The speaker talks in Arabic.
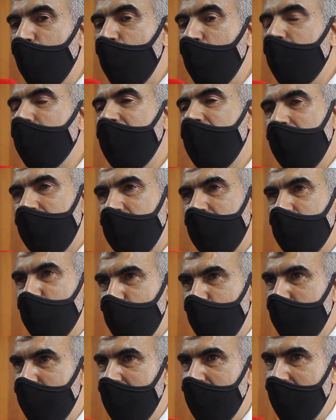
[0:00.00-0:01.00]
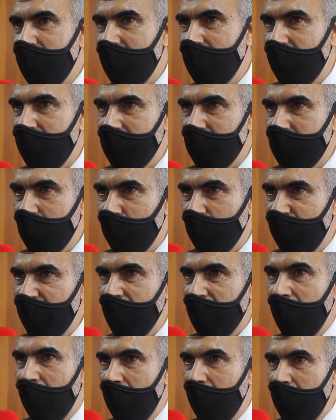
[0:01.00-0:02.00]
لهم ما يحتاجون من آه،
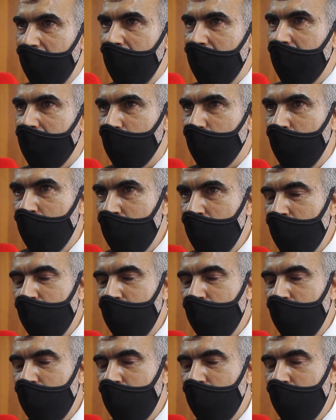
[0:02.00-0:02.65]
توفير العقار